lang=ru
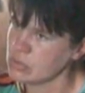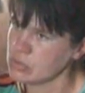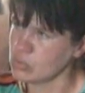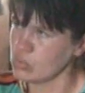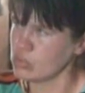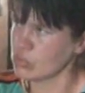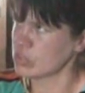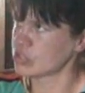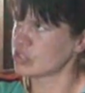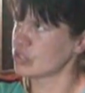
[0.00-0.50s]

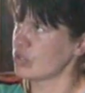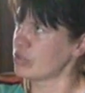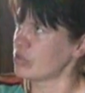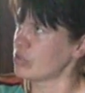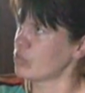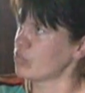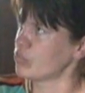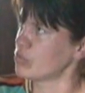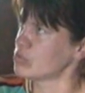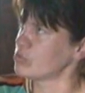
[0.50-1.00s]
Тонко же
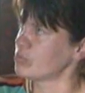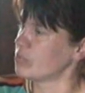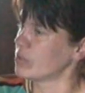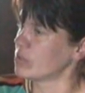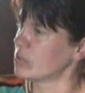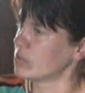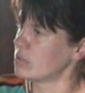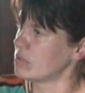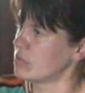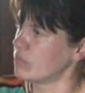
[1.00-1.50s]
так у нас
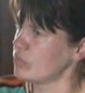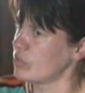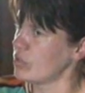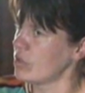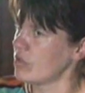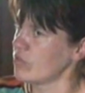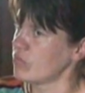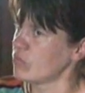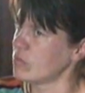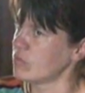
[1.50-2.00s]
бегает, в
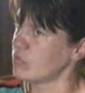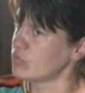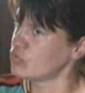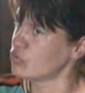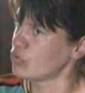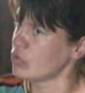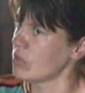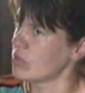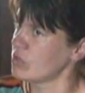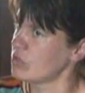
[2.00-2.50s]
деревне, что
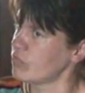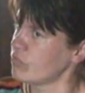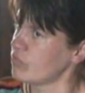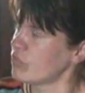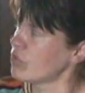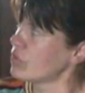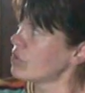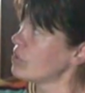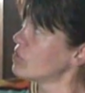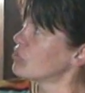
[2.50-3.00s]
я эти в
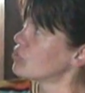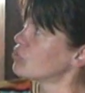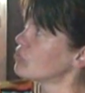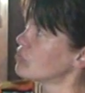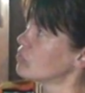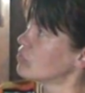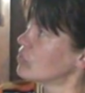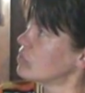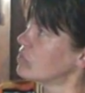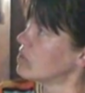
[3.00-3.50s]
квартире живу.
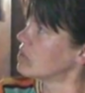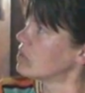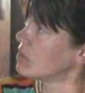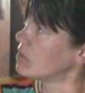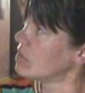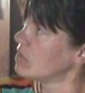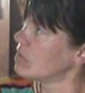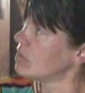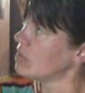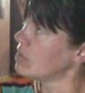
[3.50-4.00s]
условия
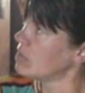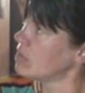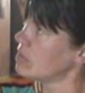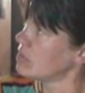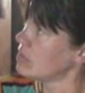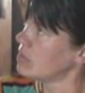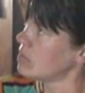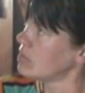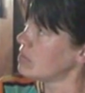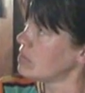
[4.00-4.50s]
позволяют
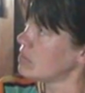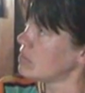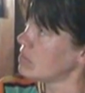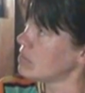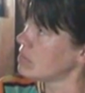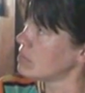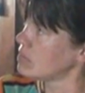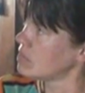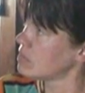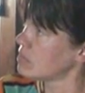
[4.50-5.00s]

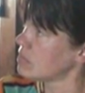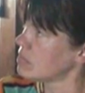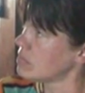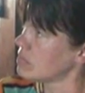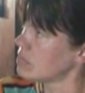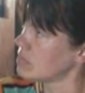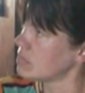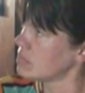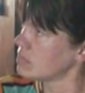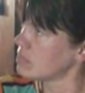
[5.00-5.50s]
раздутым бегать
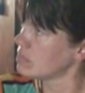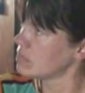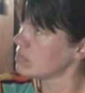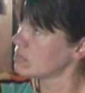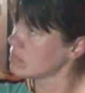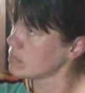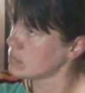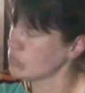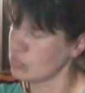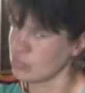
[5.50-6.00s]
ребенку?
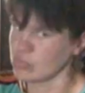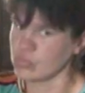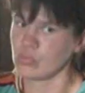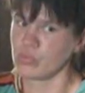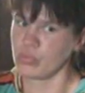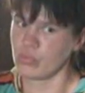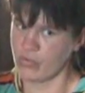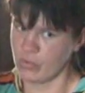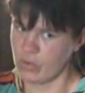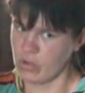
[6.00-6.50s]
Он
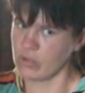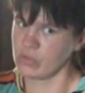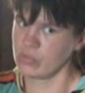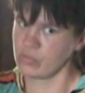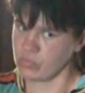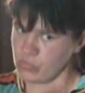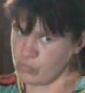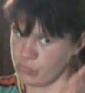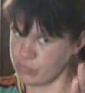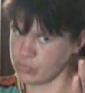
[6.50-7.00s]
думал,
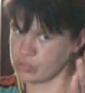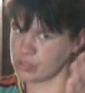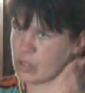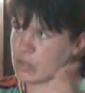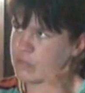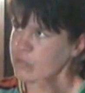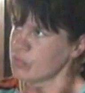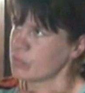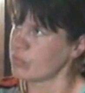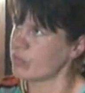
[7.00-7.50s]
выкатывает, он
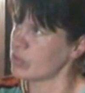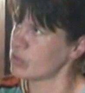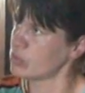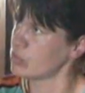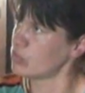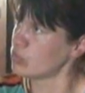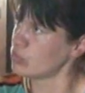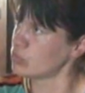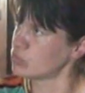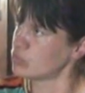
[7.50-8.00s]
выскакивает бывает
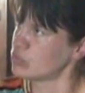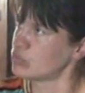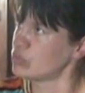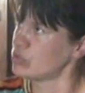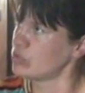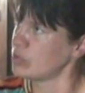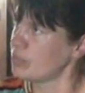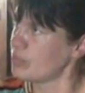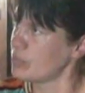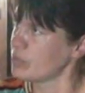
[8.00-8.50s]
на улицу,
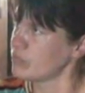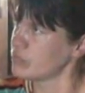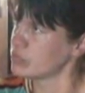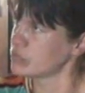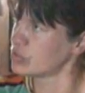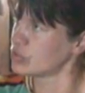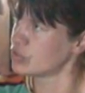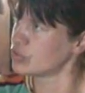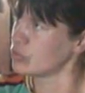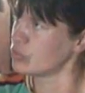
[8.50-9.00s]
сегодня опять
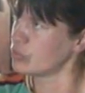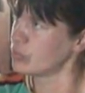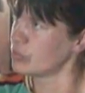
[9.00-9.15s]
выскочил